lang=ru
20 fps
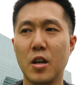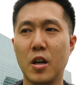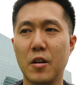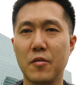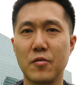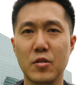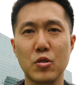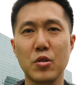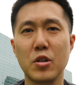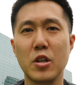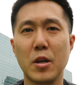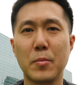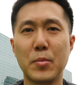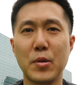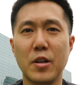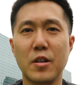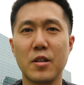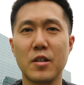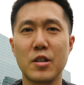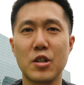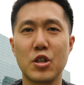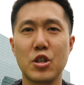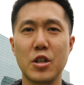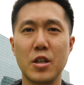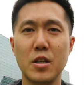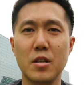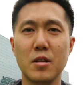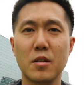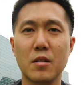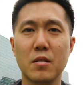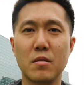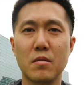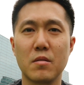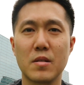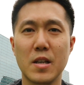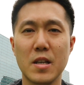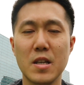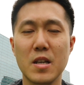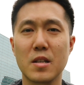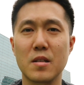А в итоге я принял
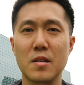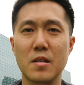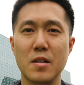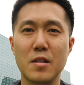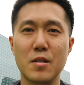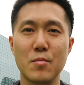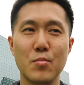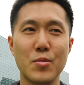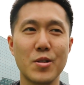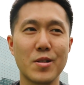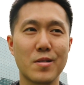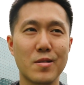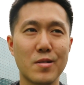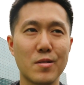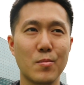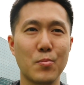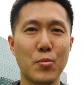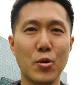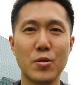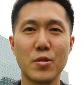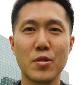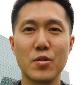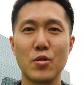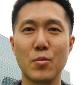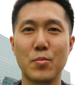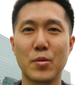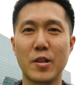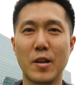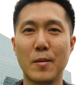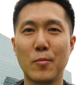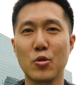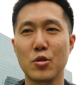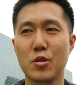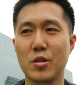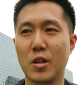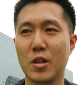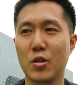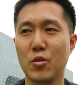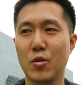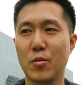решение заняться этим бизнесом полностью, потому
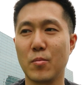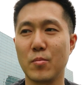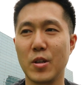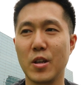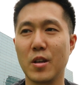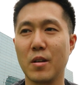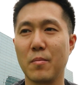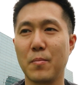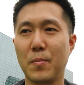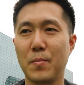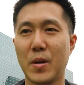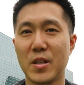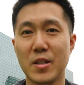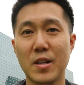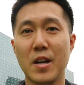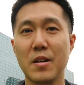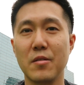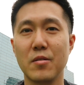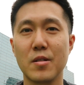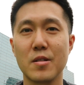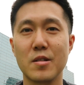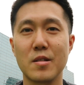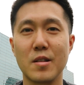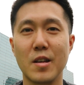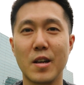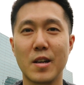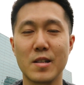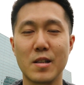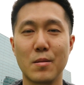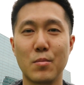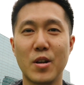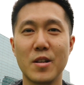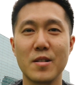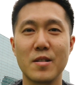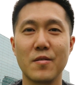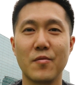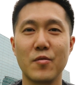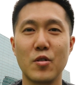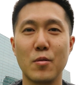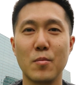что оно мне понравилось, я
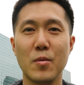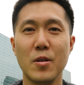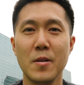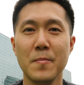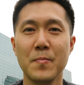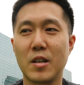разобрался в нем.